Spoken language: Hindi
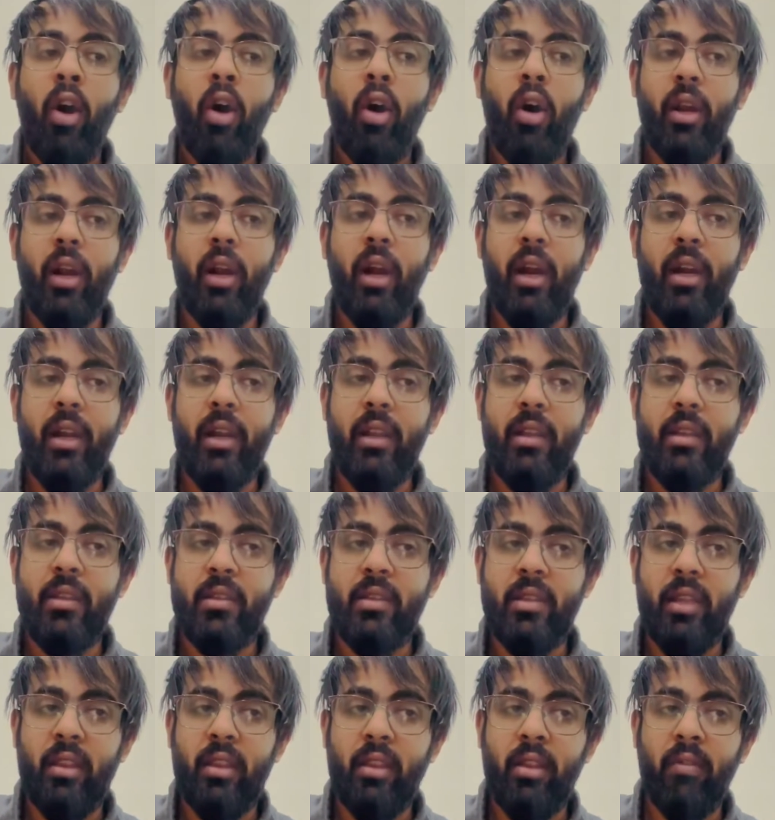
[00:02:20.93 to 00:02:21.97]
और
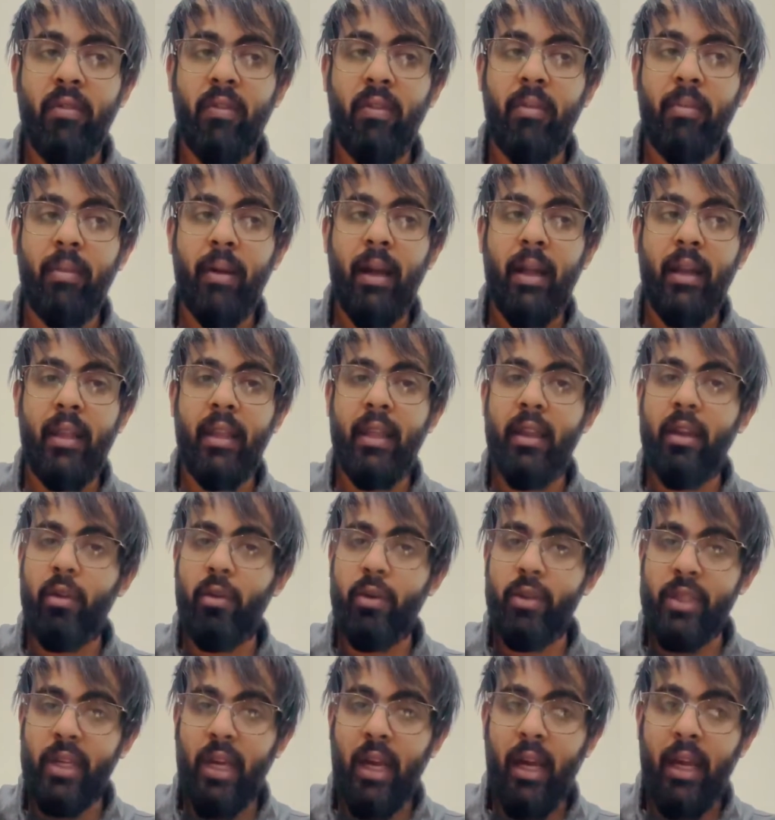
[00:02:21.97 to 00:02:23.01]
सत्रहवीं बार ये
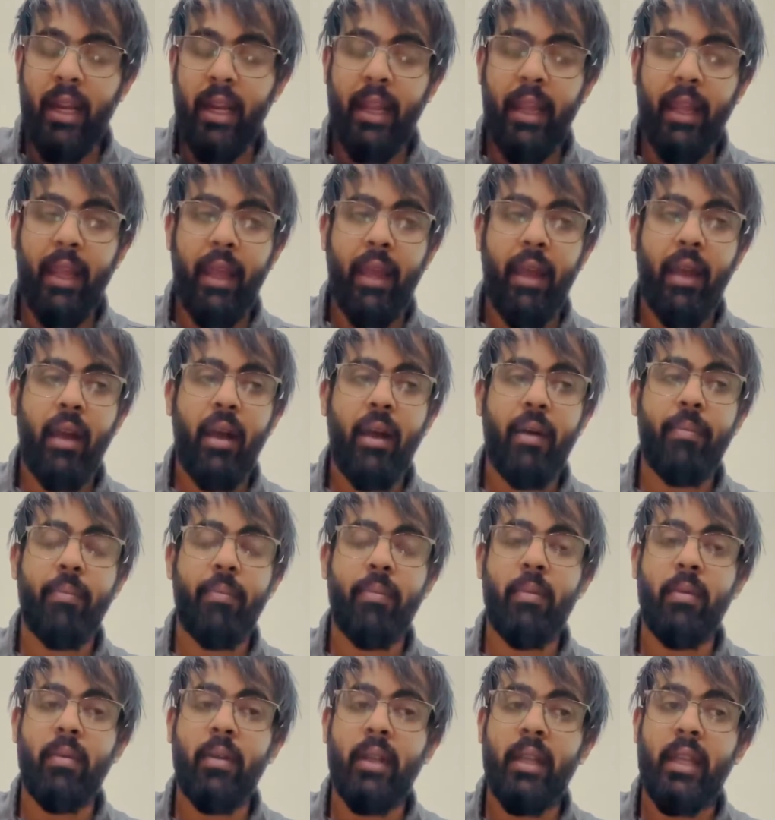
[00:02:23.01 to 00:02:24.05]
लोग जा रहे हैं
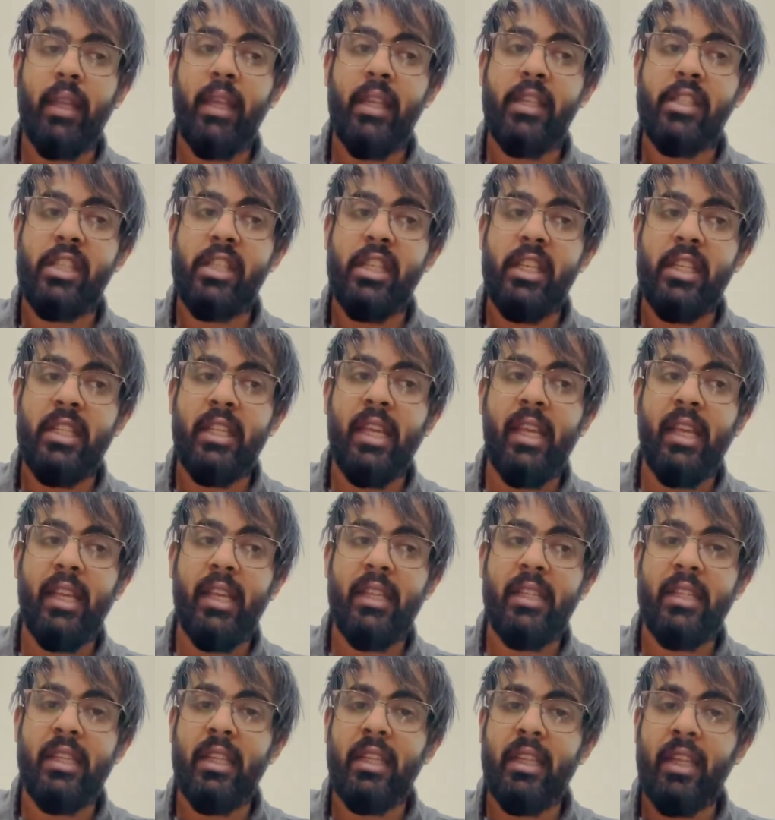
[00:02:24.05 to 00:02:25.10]
ये चीजें
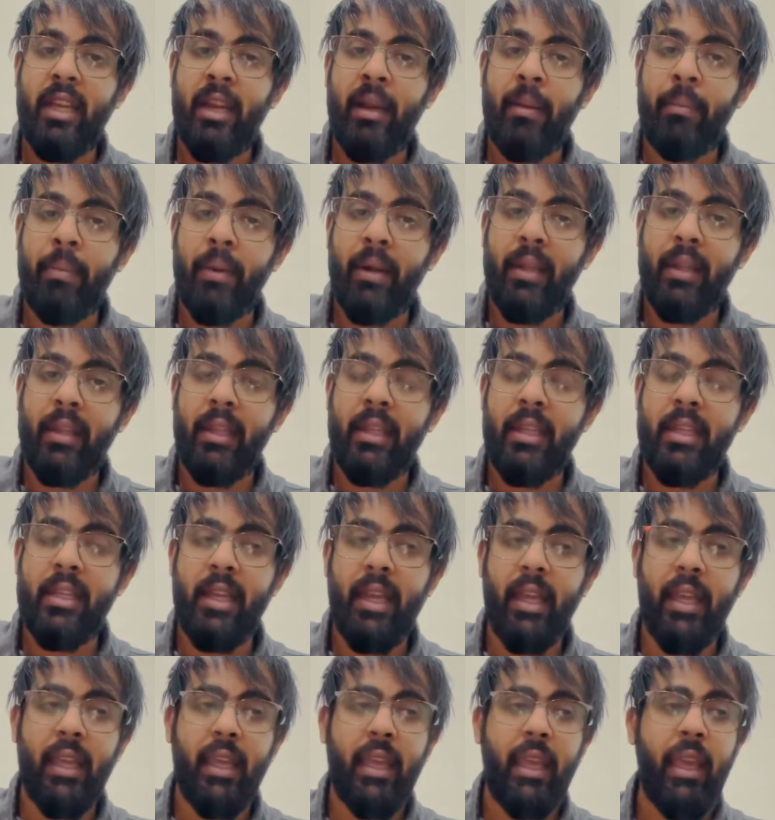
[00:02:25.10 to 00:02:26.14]
इसी तरह बढ़ती
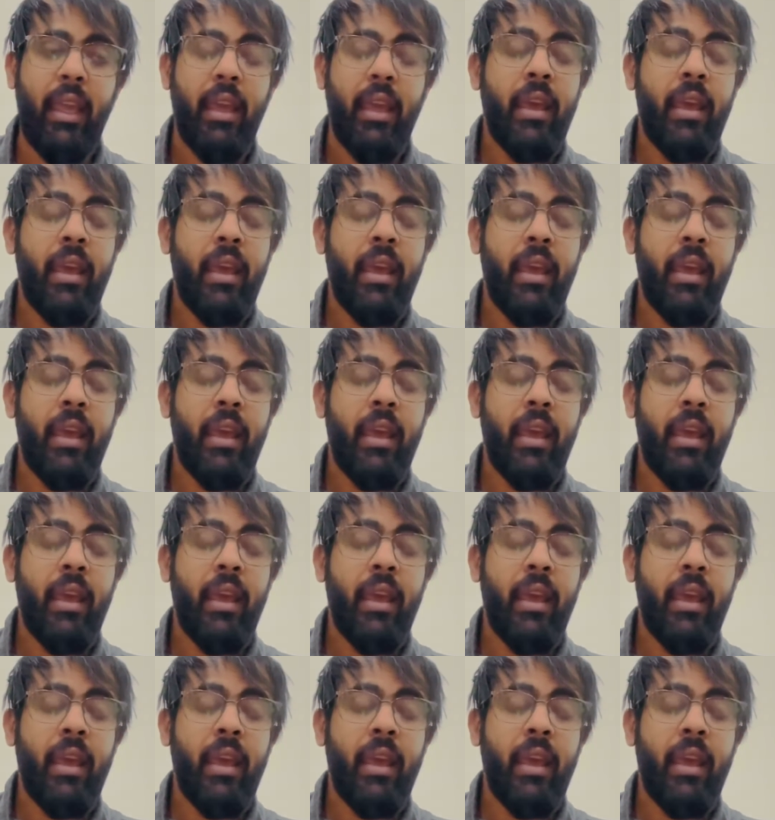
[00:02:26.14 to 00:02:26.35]
जाएंगी